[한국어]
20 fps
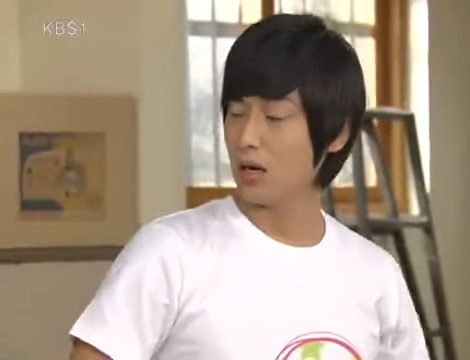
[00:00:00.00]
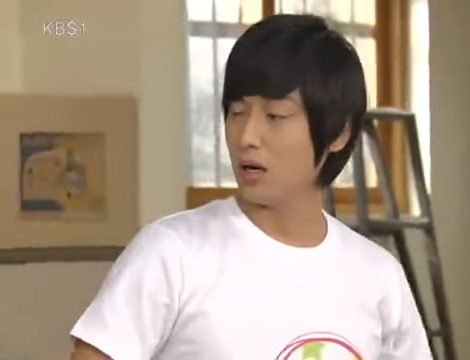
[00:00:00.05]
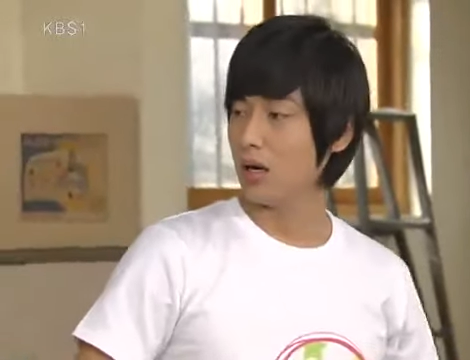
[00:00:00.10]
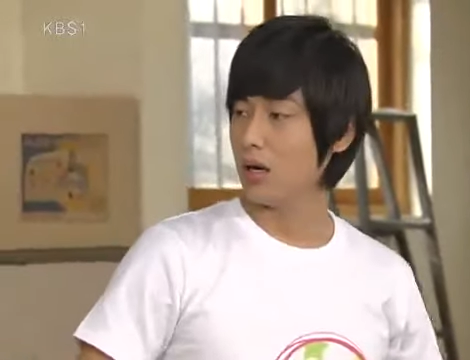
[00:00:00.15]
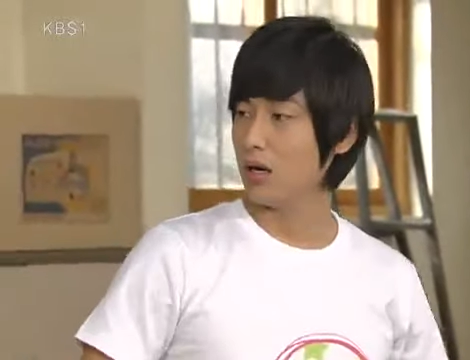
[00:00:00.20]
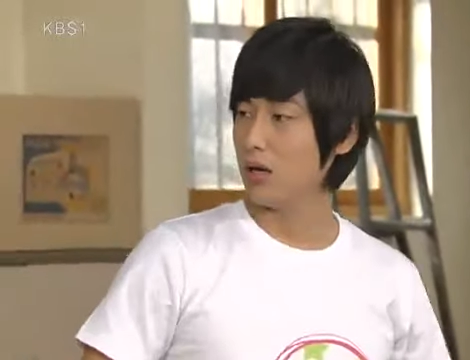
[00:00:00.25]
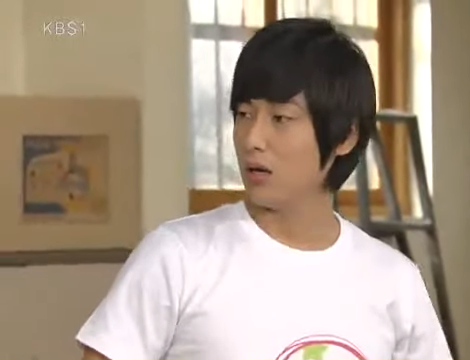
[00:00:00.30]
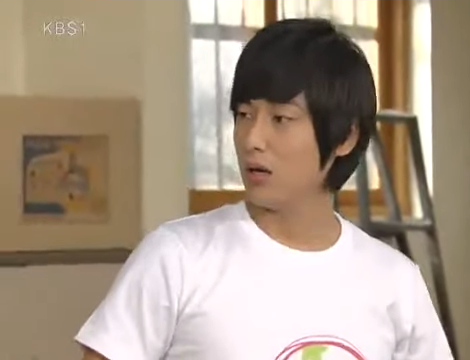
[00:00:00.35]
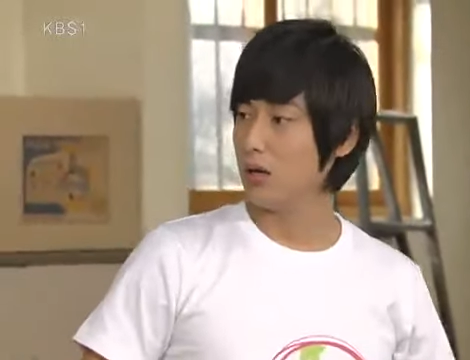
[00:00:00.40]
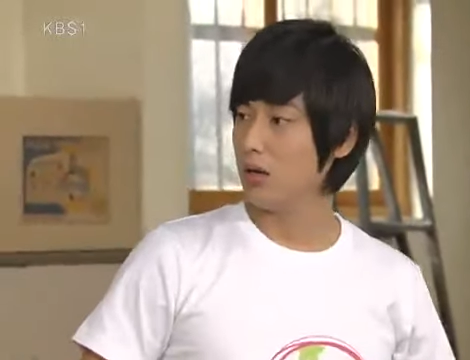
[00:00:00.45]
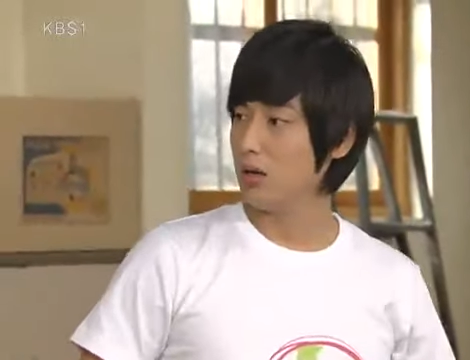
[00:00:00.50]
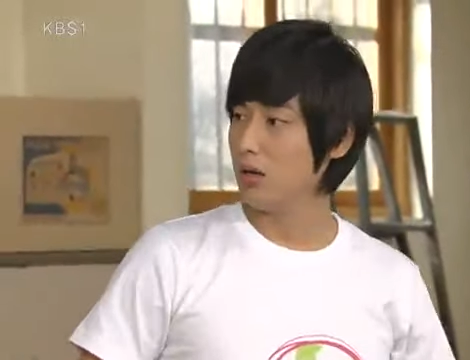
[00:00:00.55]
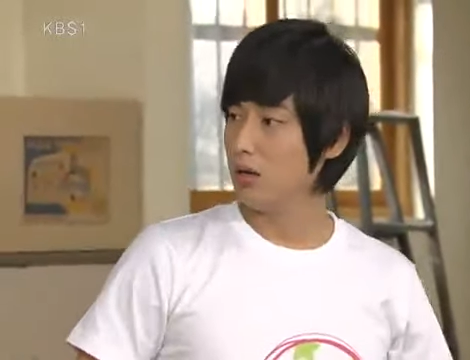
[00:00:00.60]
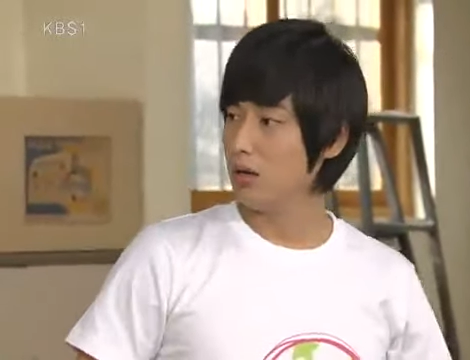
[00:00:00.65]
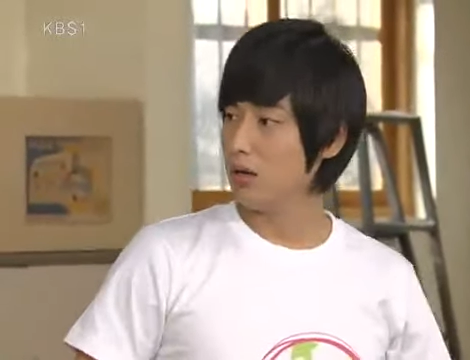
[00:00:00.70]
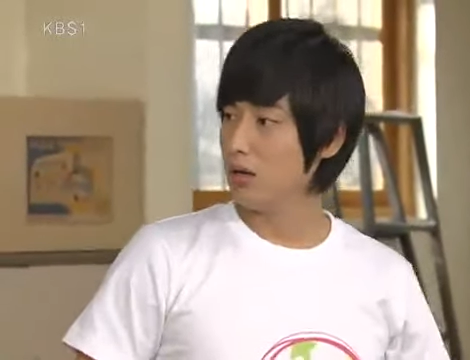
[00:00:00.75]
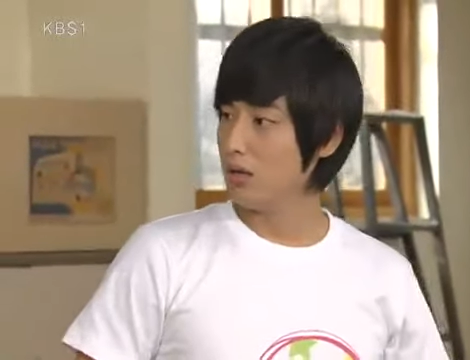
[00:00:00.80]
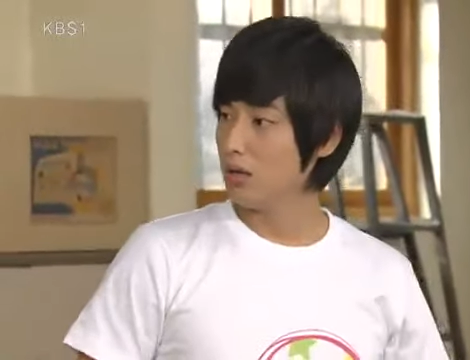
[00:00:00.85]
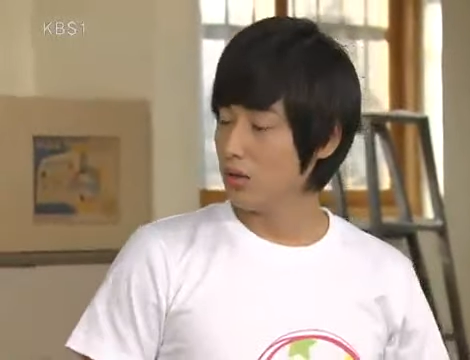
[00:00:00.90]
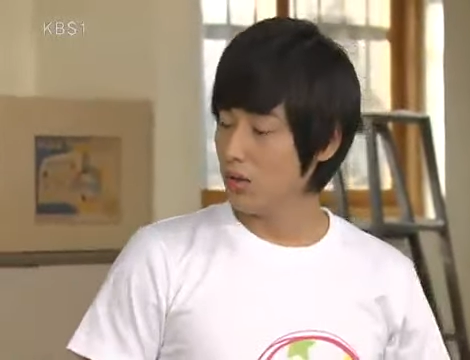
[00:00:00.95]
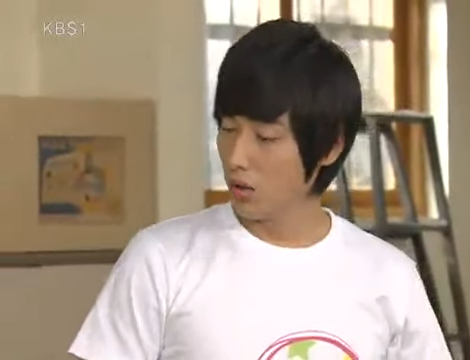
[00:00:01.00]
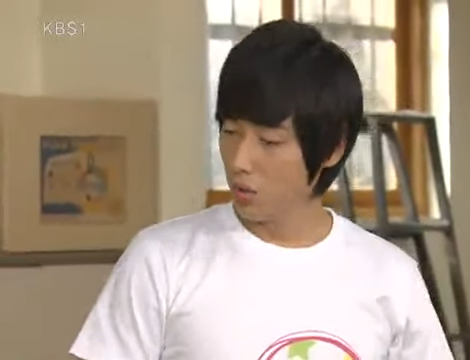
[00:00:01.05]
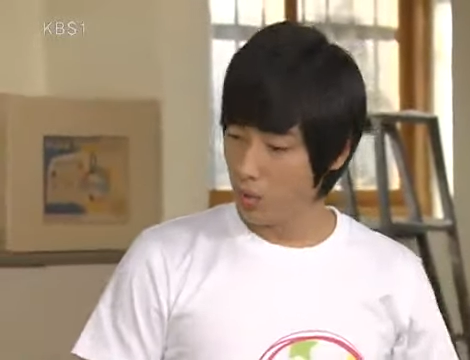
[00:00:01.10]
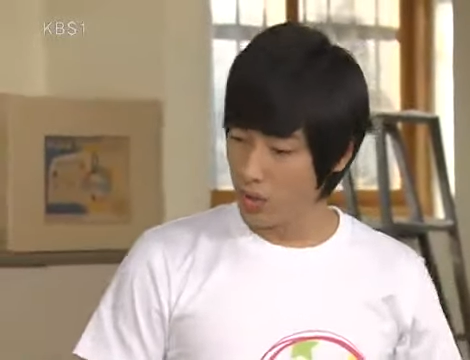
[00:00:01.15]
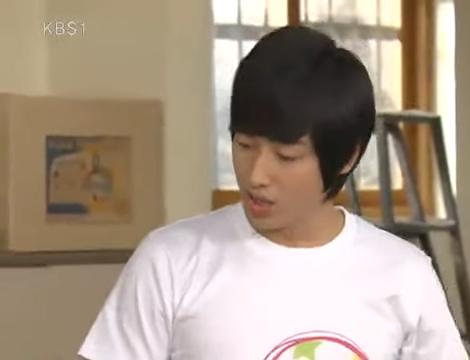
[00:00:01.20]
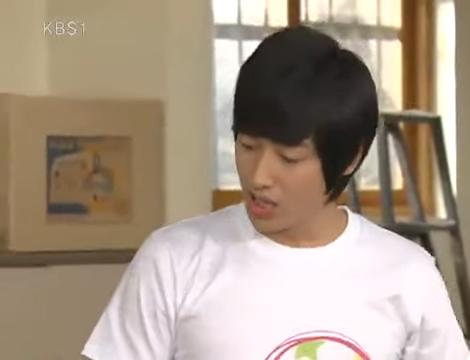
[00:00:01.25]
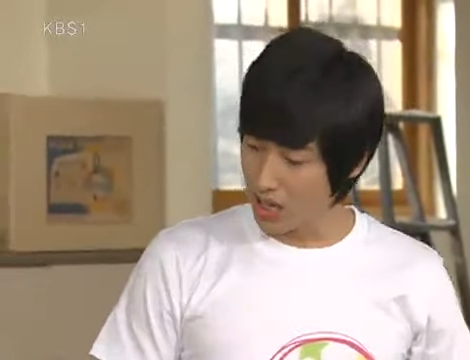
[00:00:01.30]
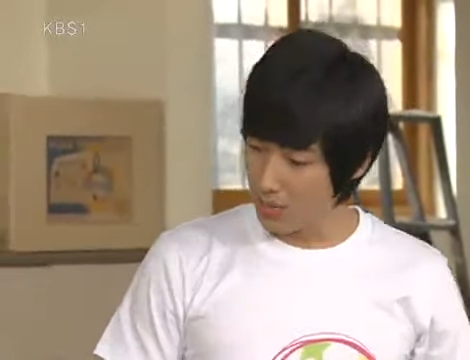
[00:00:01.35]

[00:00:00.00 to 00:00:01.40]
야, 너 왜